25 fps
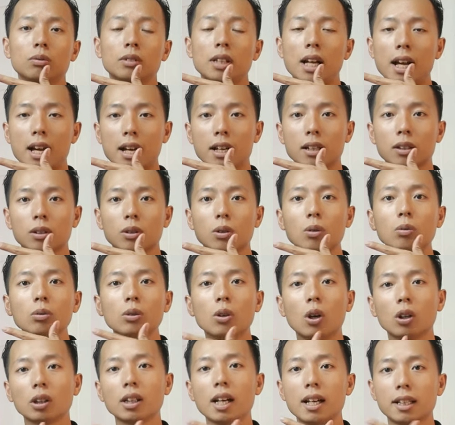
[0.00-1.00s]
chúng ta
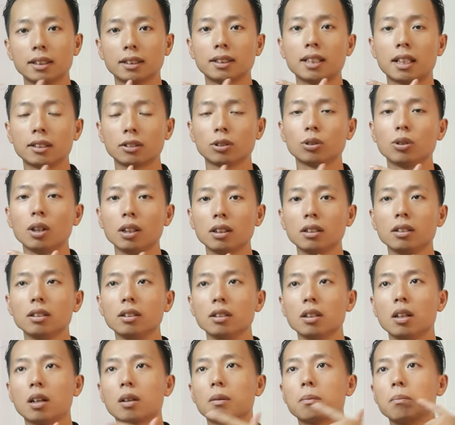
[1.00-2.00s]
cũng có thể sản
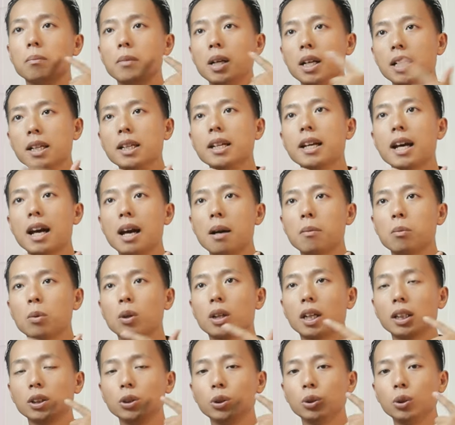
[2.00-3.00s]
xuất được media
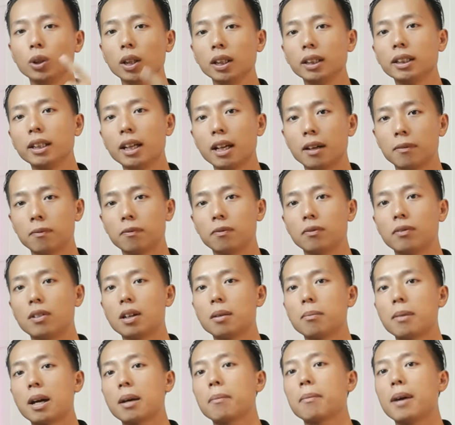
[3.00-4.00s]
một cách chuyên nghiệp
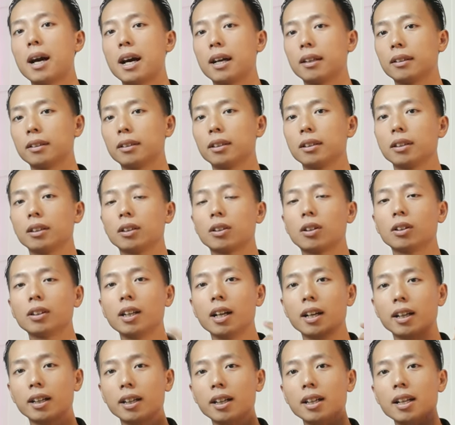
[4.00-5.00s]
và bài bản, có
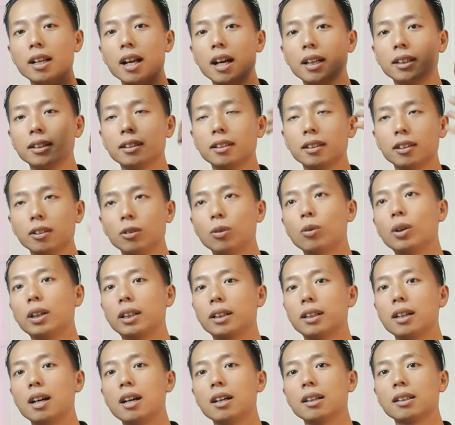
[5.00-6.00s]
thể ghi lại những
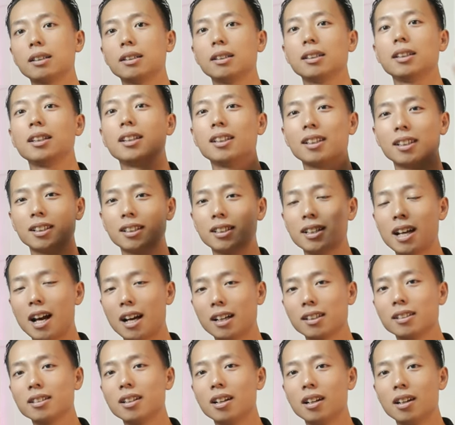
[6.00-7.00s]
khoảnh khắc
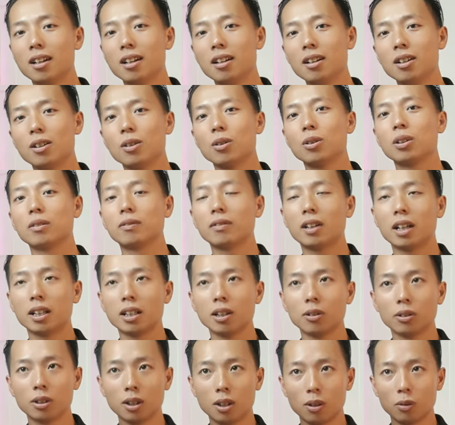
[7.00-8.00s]
đáng nhớ và yêu